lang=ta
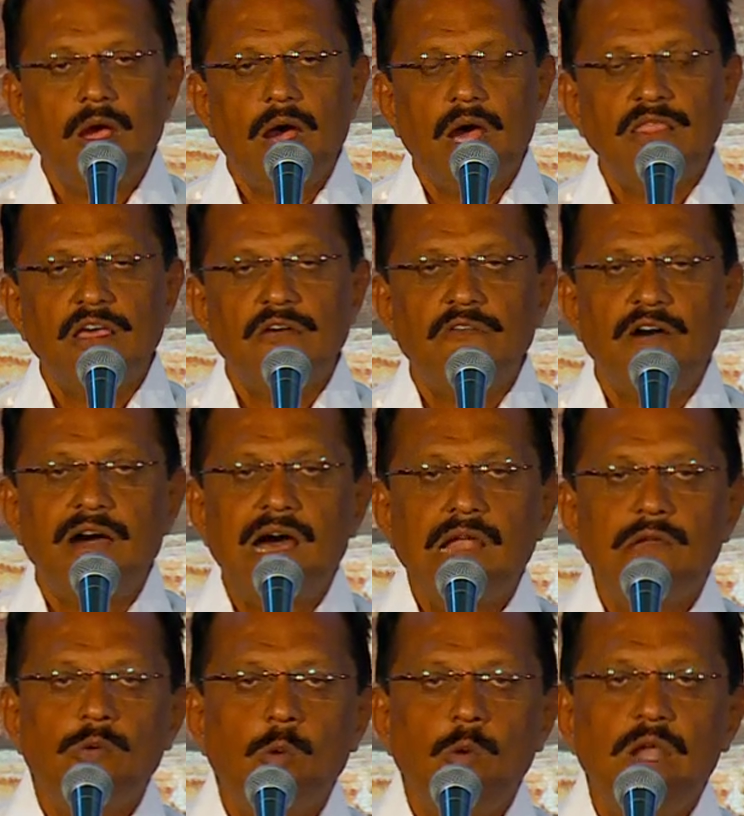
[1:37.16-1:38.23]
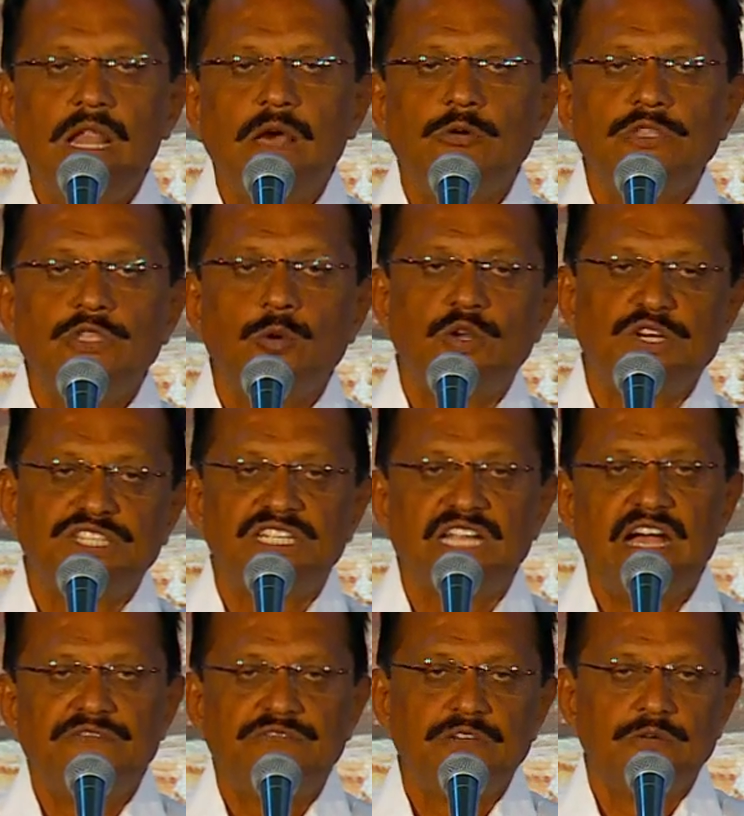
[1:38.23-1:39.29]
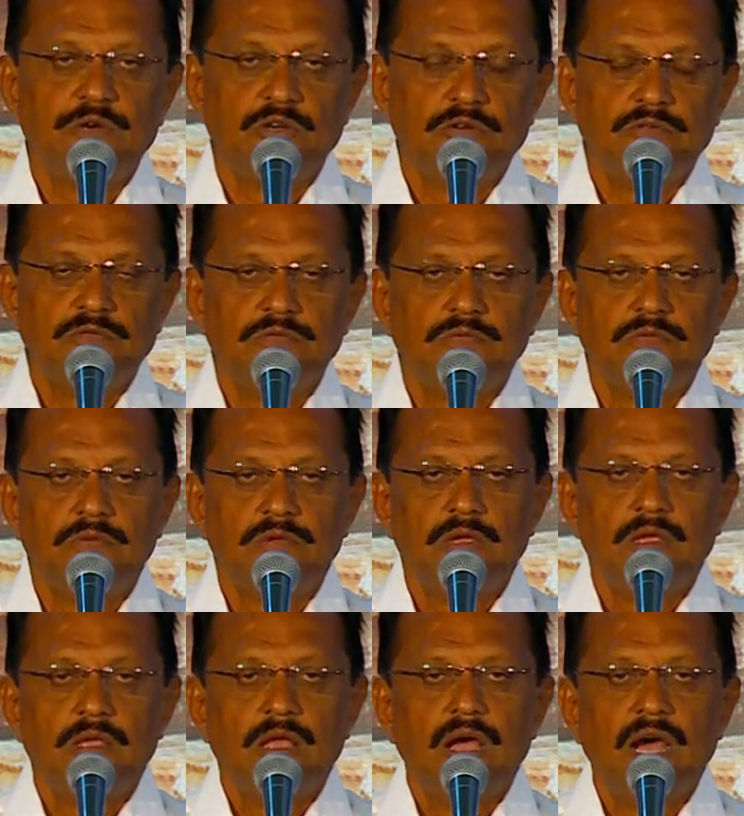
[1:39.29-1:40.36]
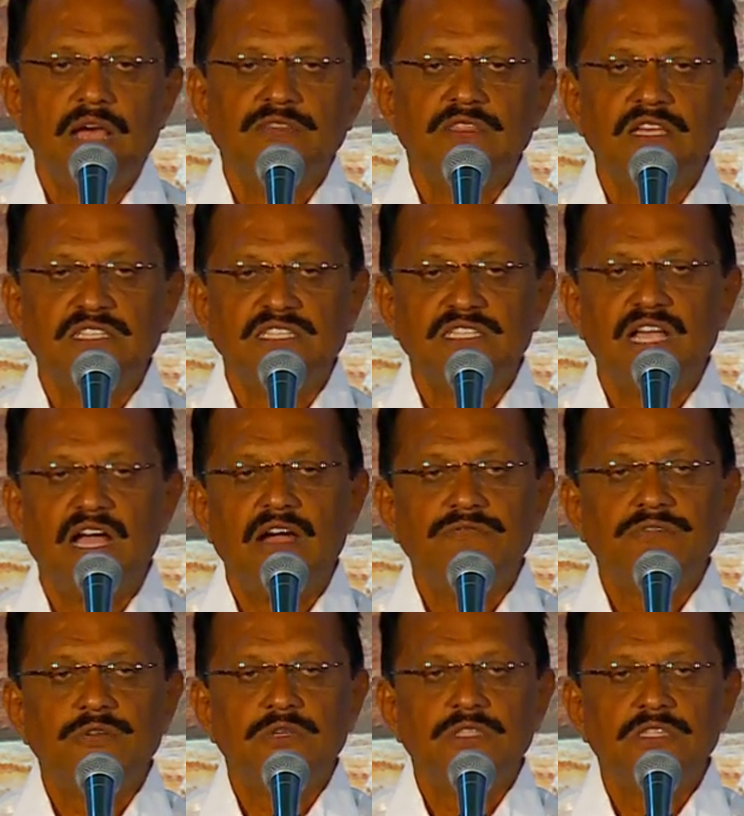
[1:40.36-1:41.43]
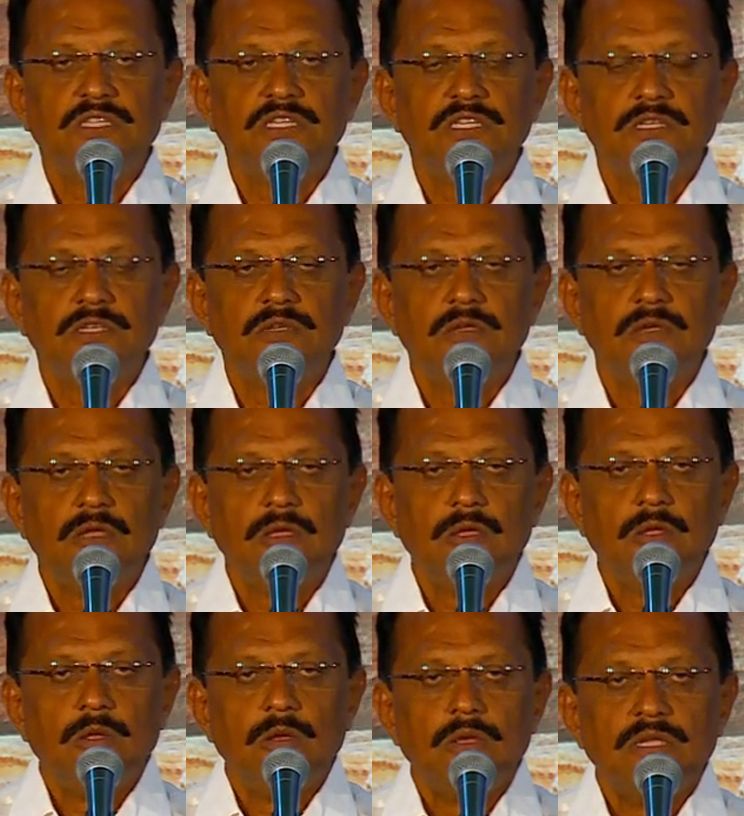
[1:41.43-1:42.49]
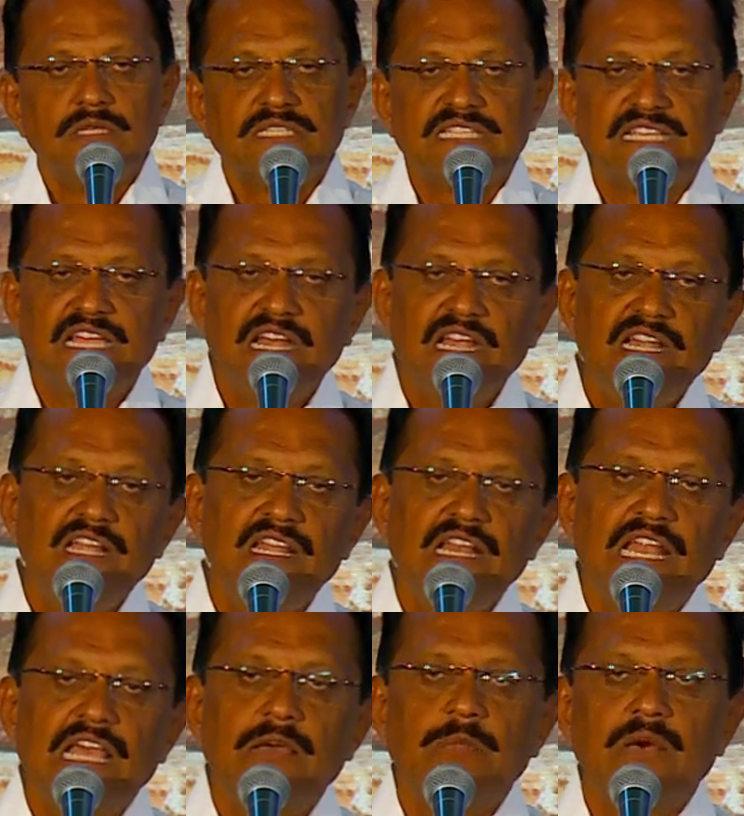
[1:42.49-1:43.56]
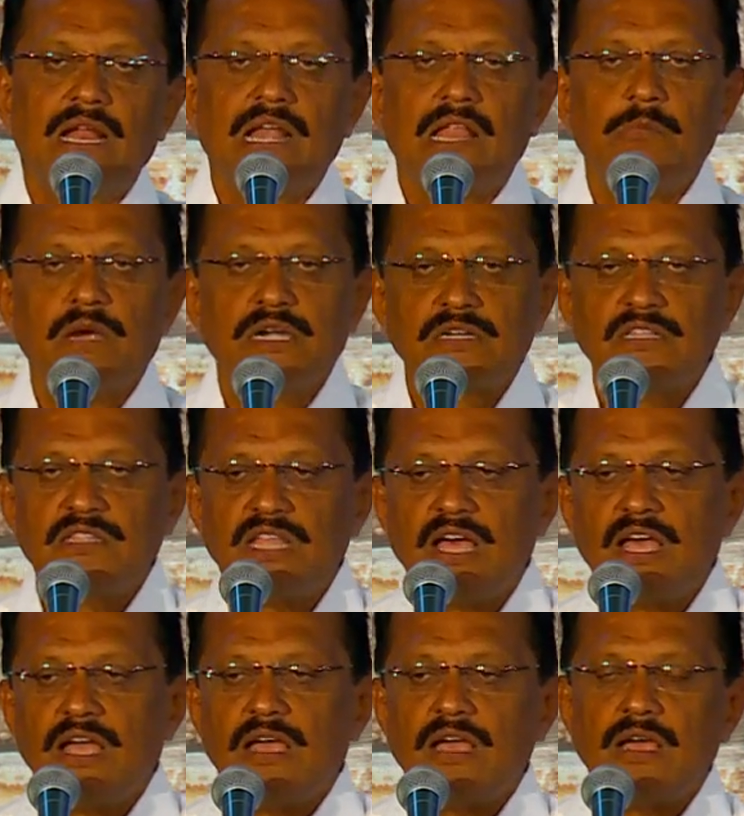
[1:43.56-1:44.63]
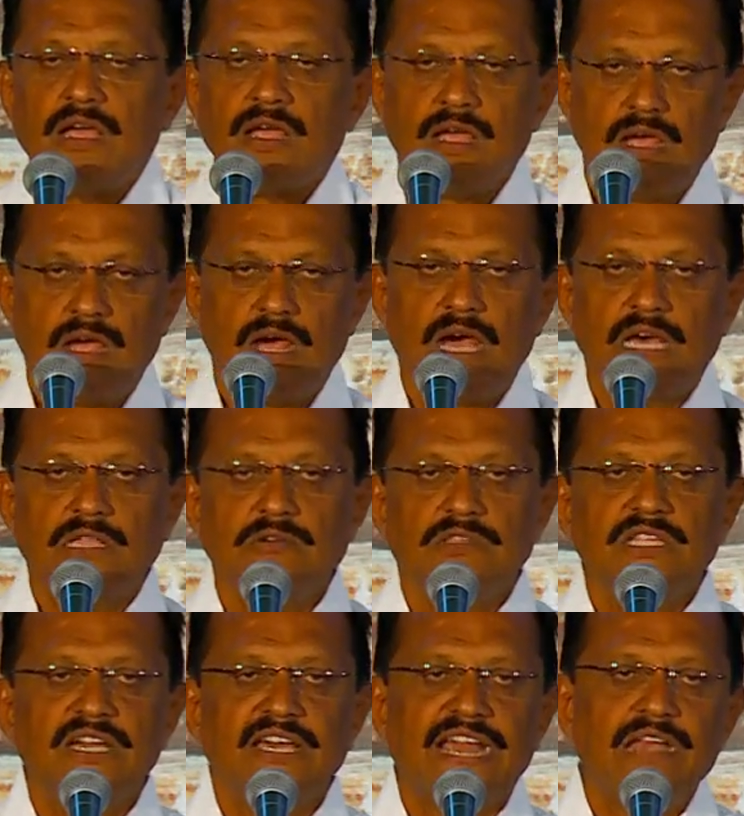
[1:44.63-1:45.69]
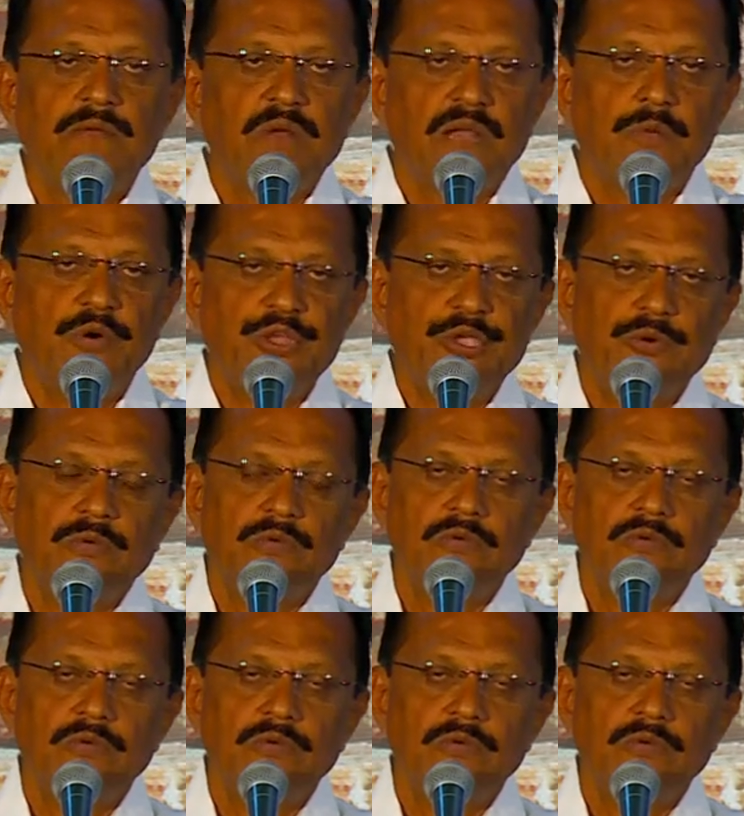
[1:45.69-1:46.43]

அந்த வால்வு உள்ளே வந்து ஒரு ஷாஃப்ட் வரும் அந்த ஷாஃப்ட் வந்து ஸ்கில்டு லேபரால் மட்டும்தான் அதை வந்து கிரைண்ட் பண்ண முடியும்